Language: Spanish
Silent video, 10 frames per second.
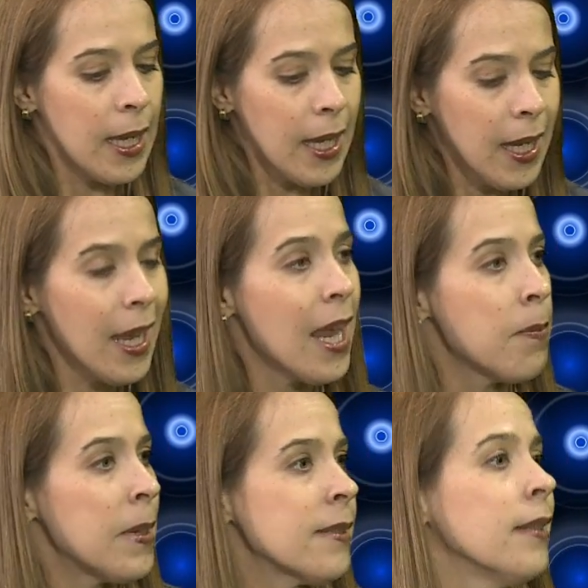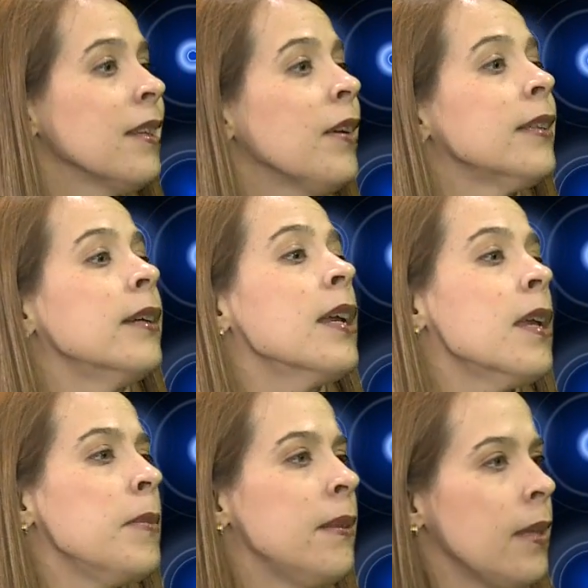y el paciente va a estar
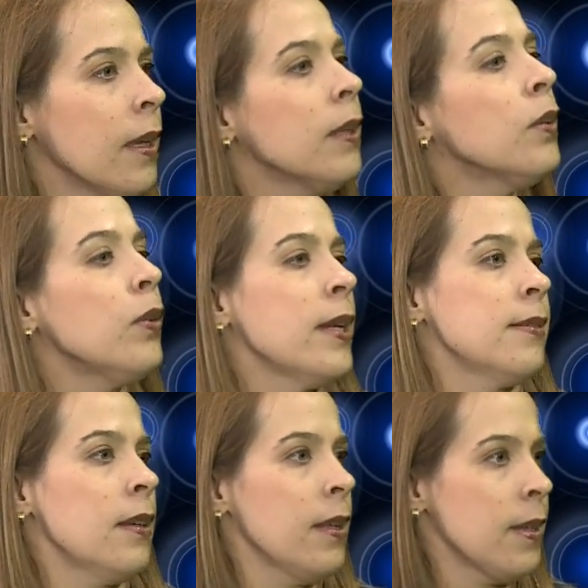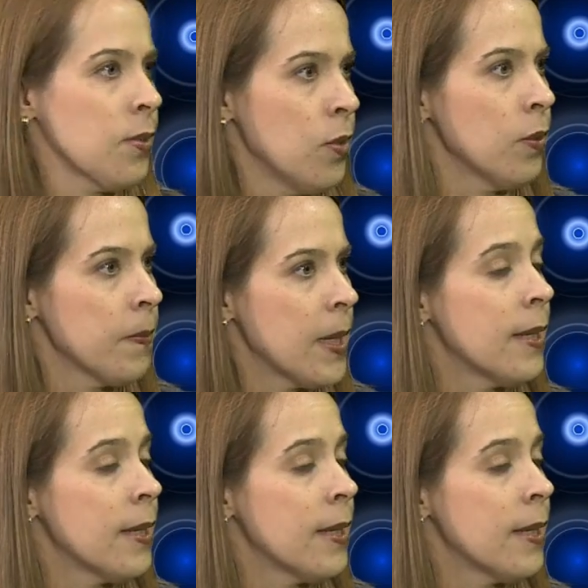emitiendo esa radiación.